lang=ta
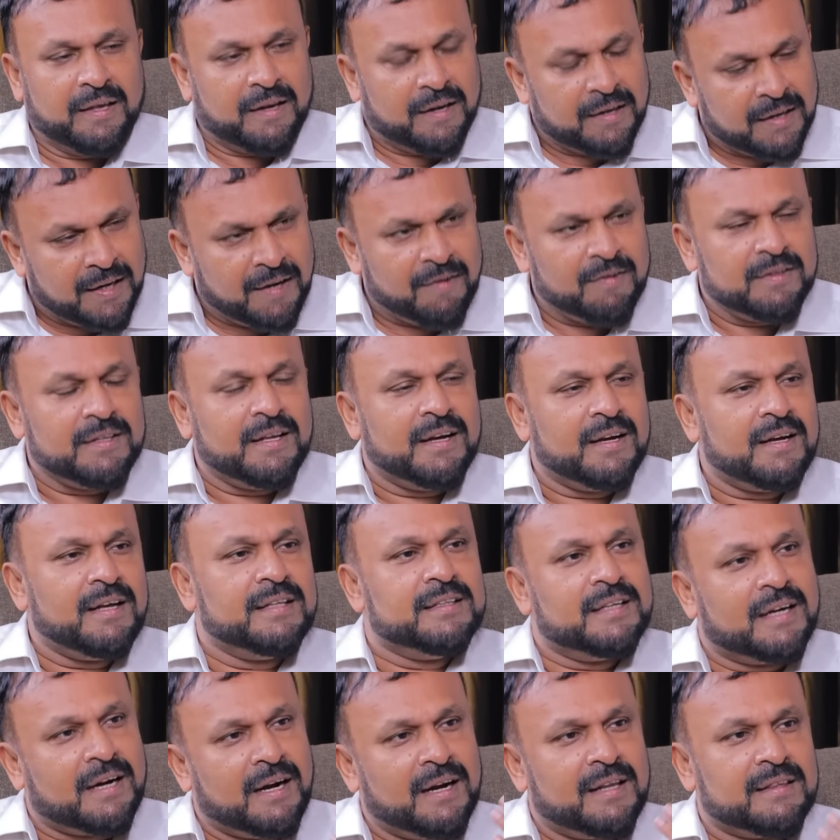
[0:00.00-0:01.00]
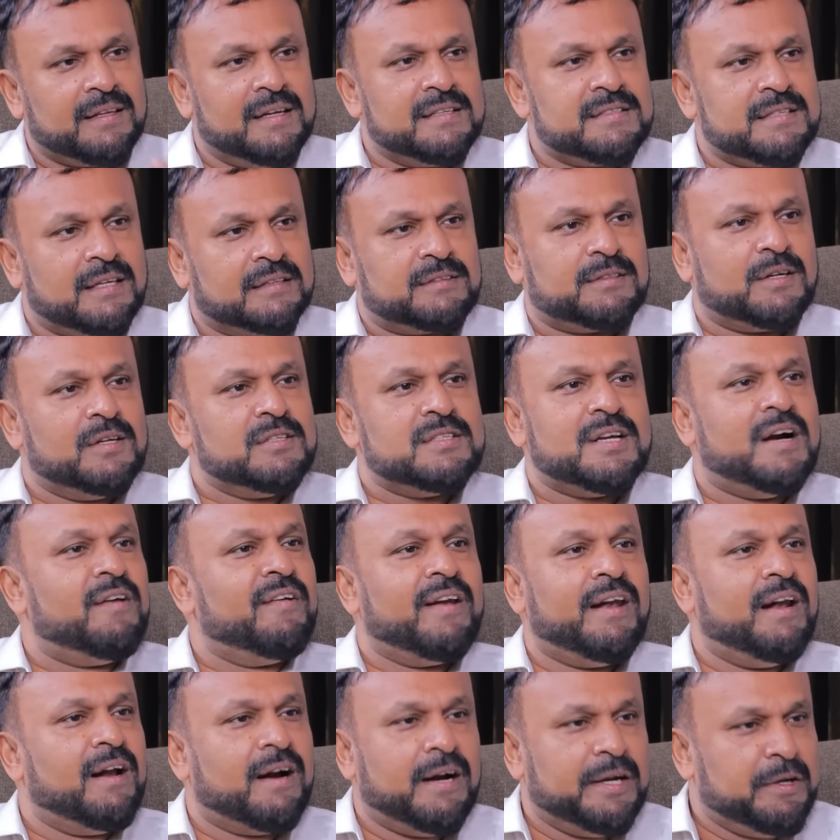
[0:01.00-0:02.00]
இரண்டாவதாக அந்த காலத்தில் சத்திரம்
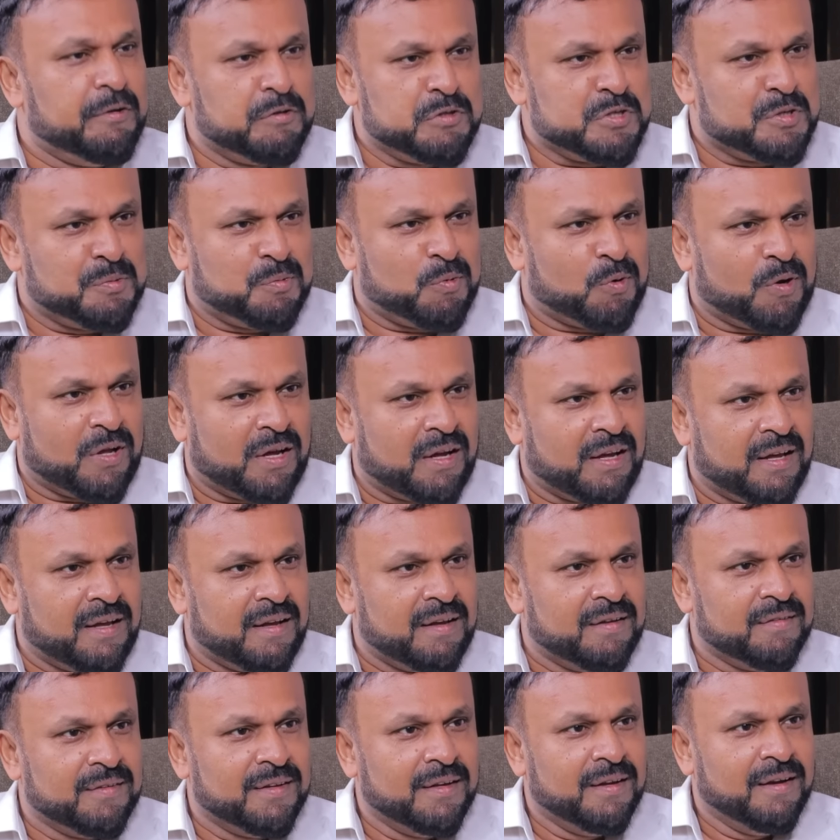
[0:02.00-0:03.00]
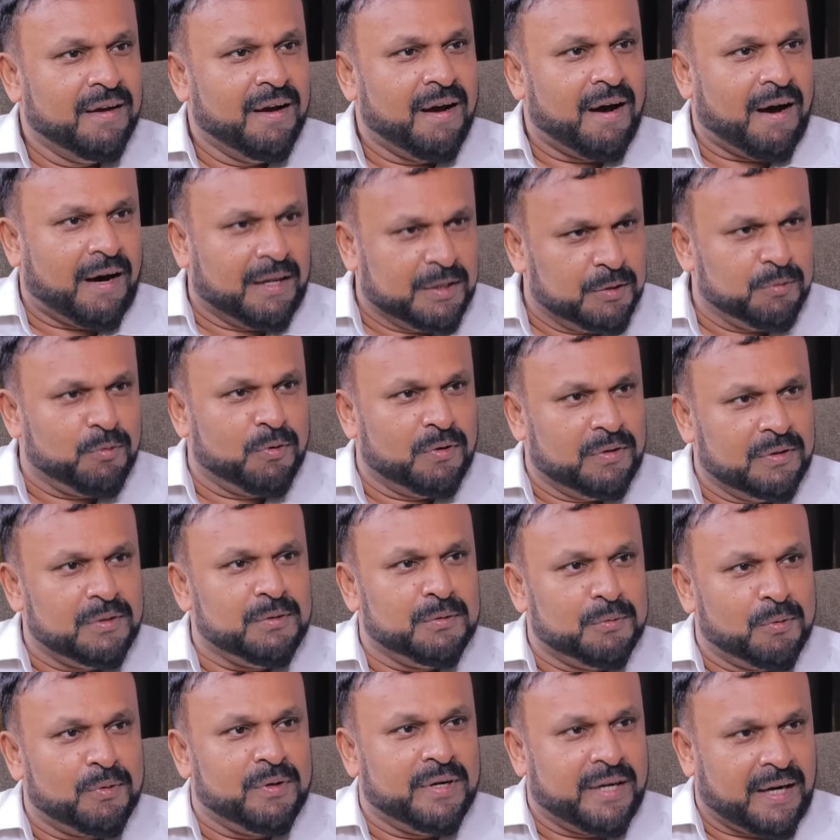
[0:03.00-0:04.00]
சாவடிலாம் கட்டி வச்சுட்டு போனாங்க அது
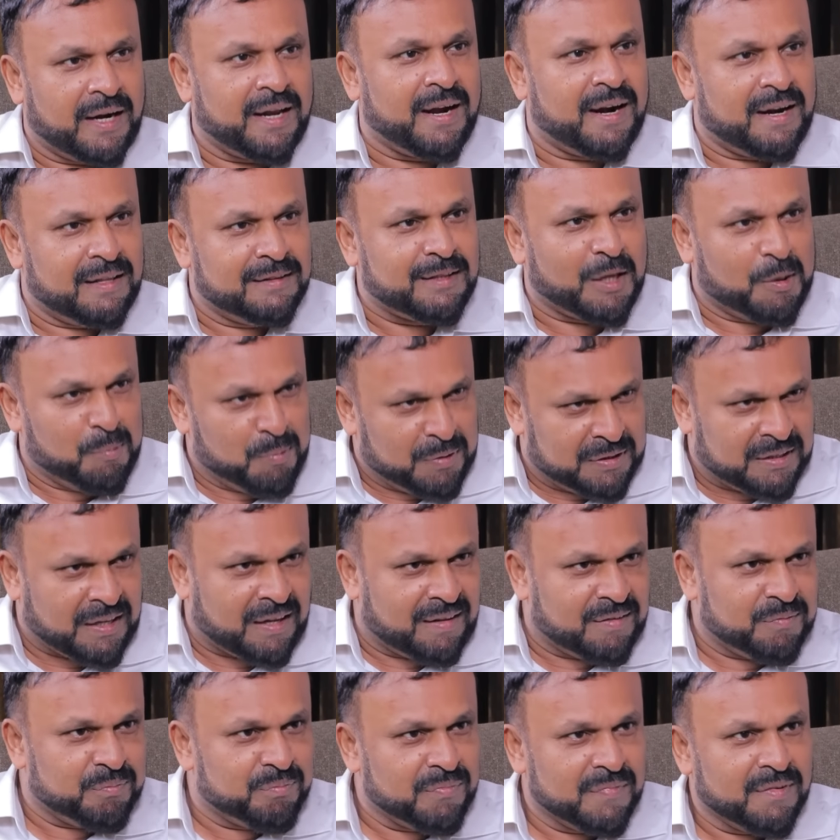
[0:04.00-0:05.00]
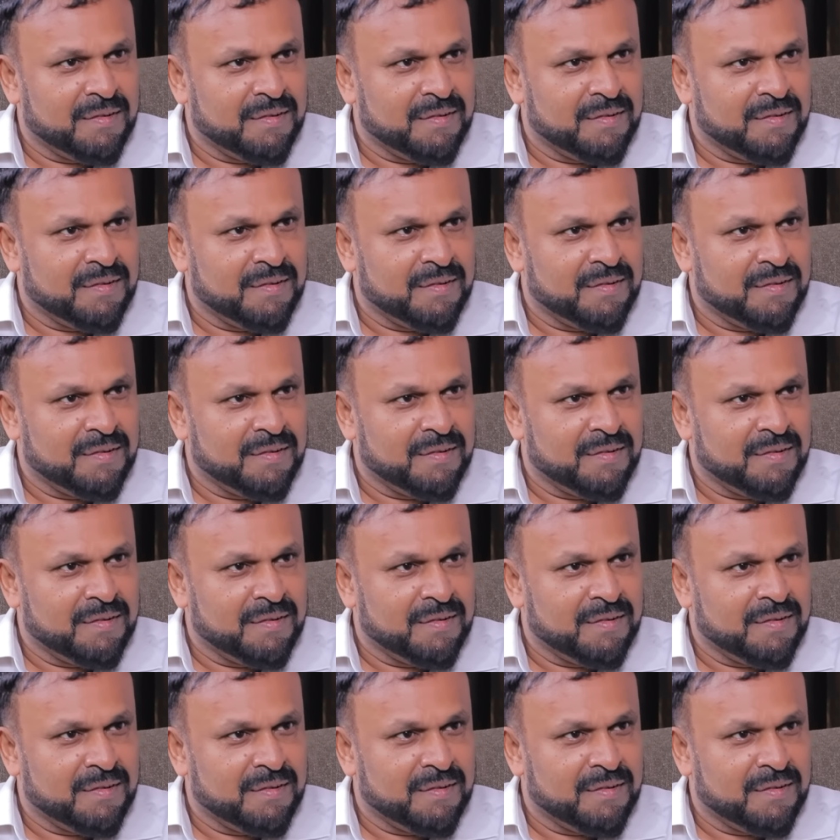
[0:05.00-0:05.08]
வந்து ஒரு நிலையான தர்மம் தான்